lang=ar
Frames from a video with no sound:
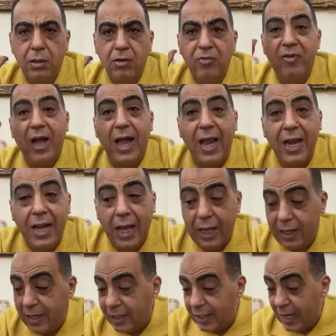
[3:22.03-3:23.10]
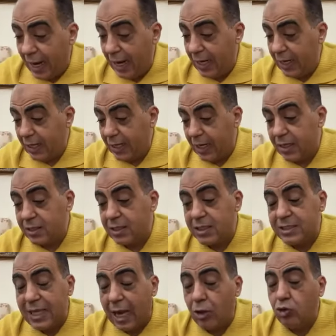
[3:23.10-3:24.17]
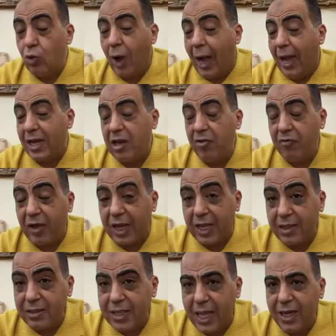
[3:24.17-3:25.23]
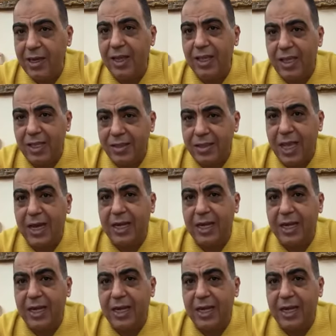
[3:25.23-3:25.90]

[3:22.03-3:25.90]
فهنا النادي الاهلي كانت رسالته عنيفه جدا جدا